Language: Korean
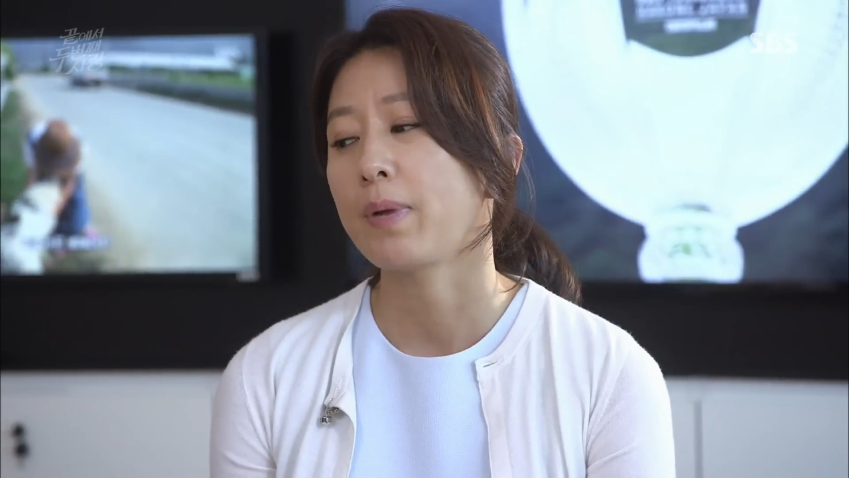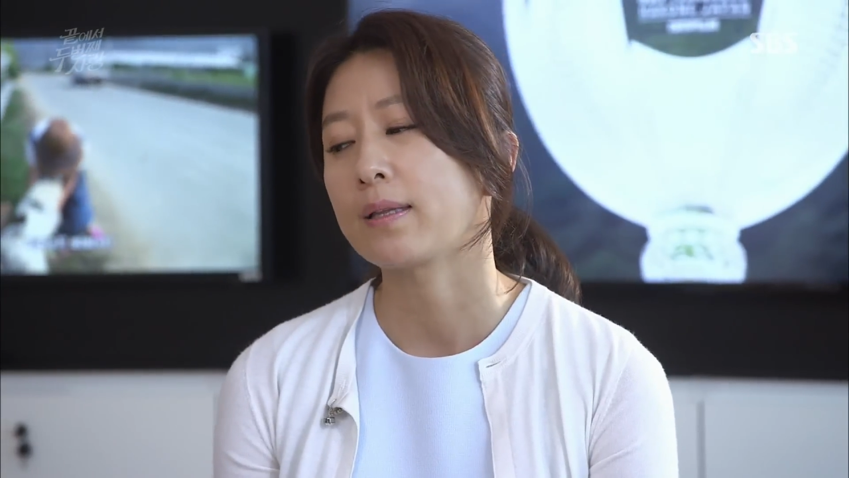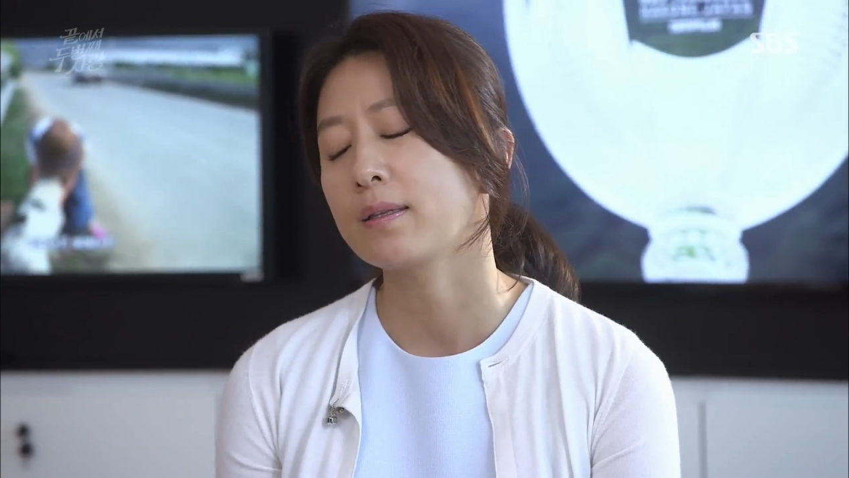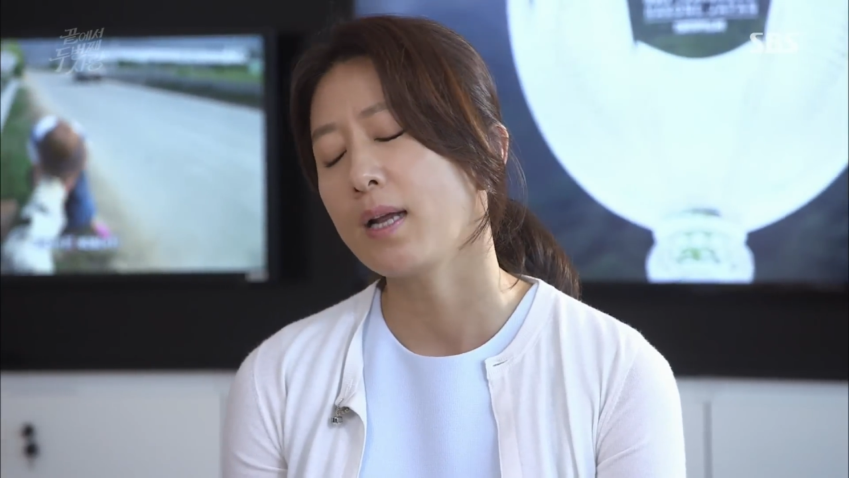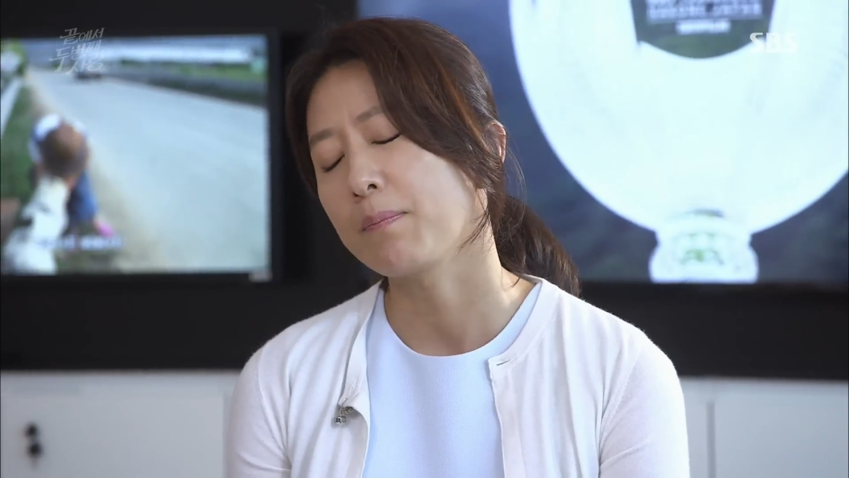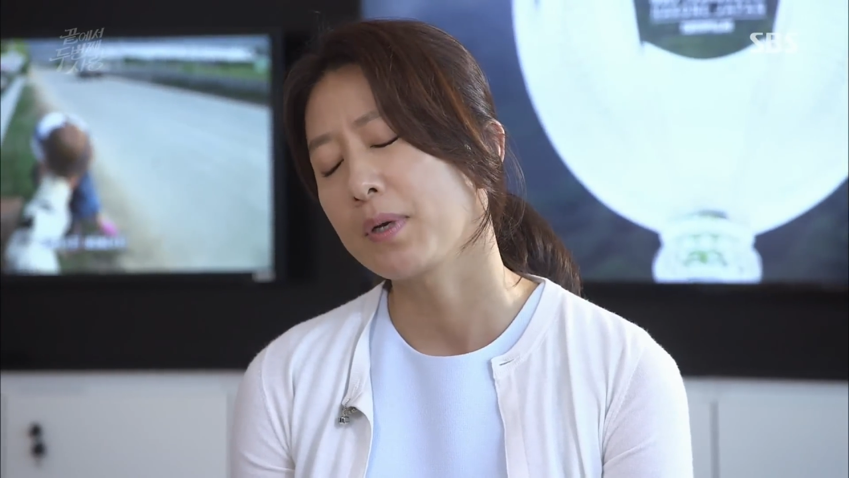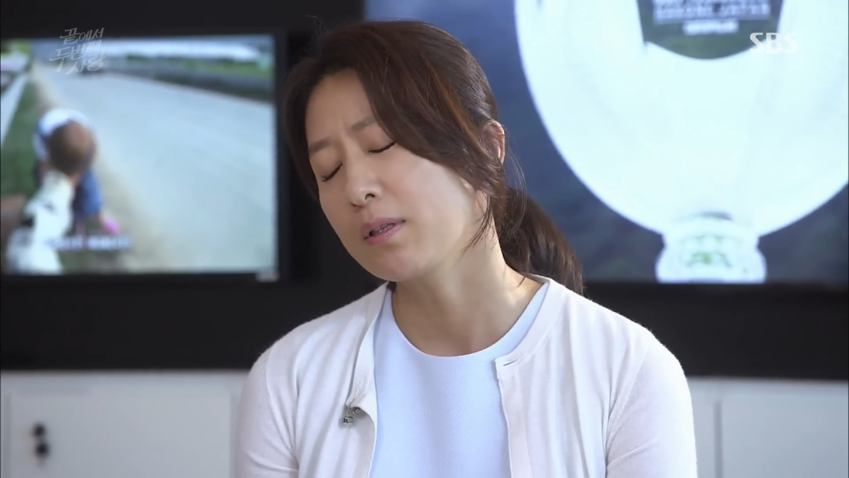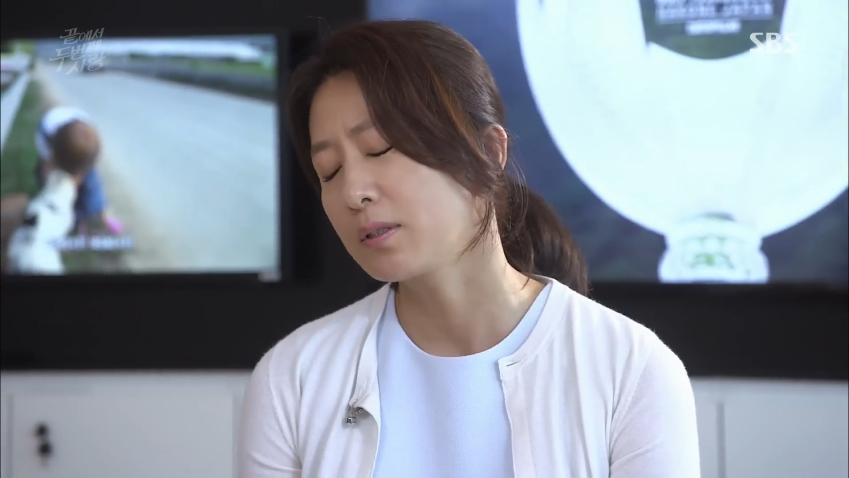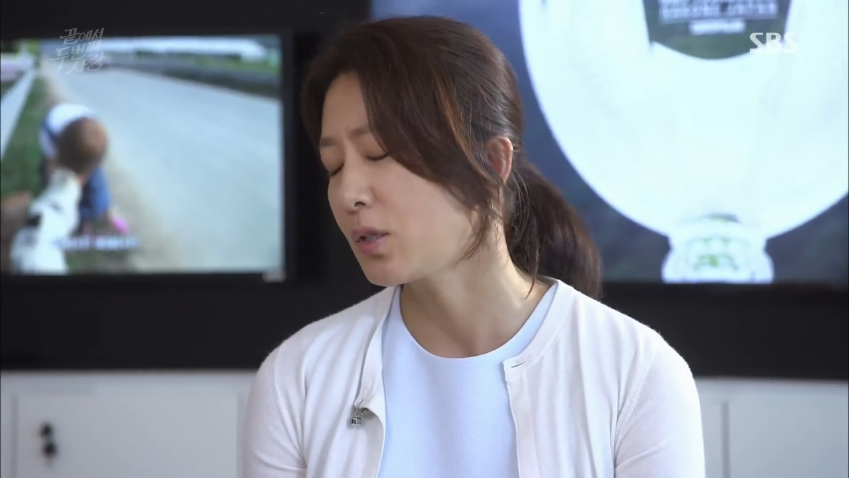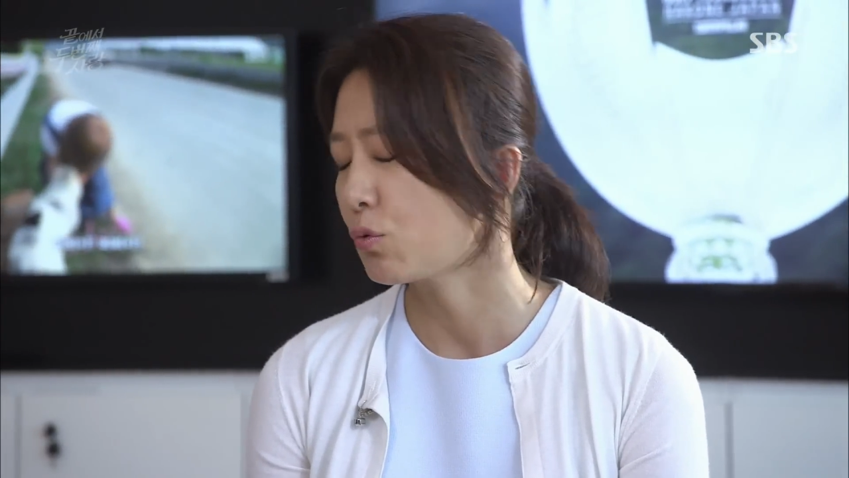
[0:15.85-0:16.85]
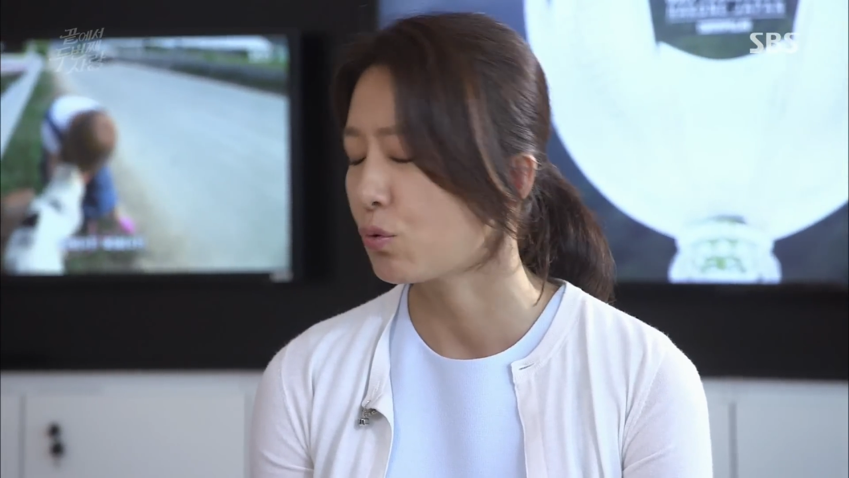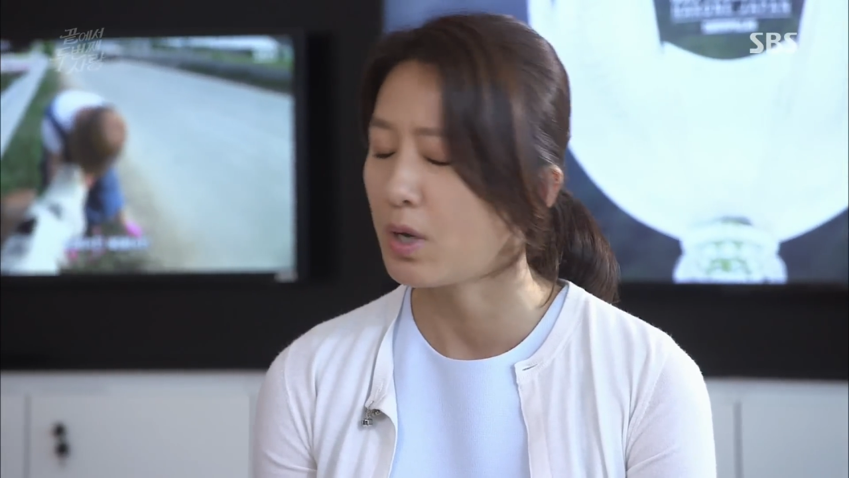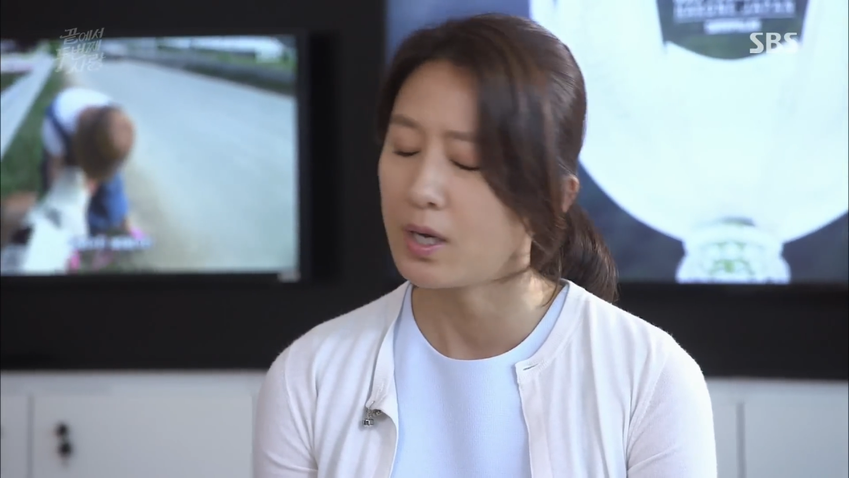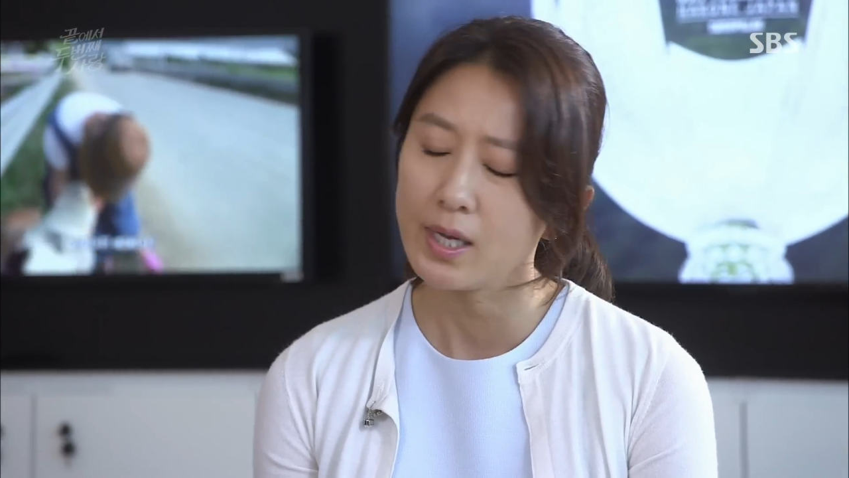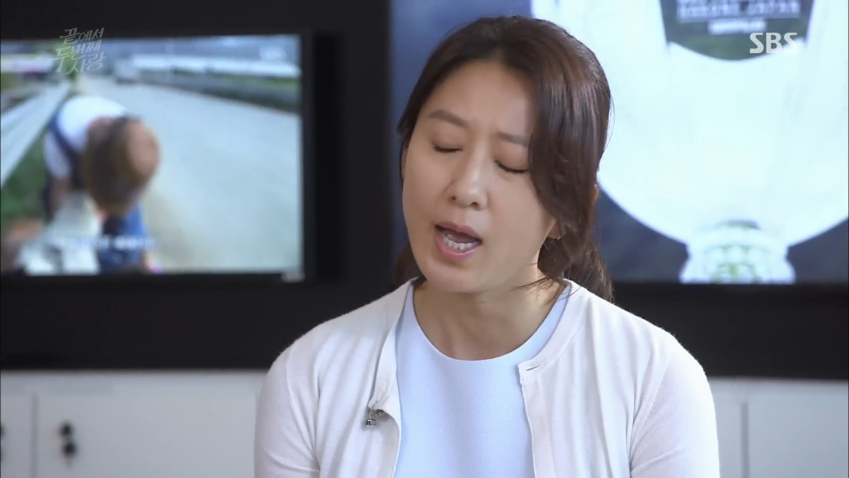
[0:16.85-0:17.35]
봤든 안 봤든 그게
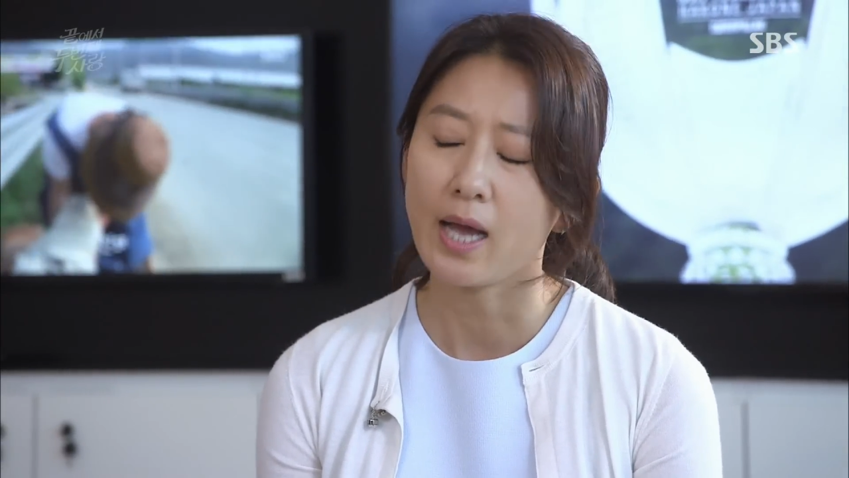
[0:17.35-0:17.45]
중요한 게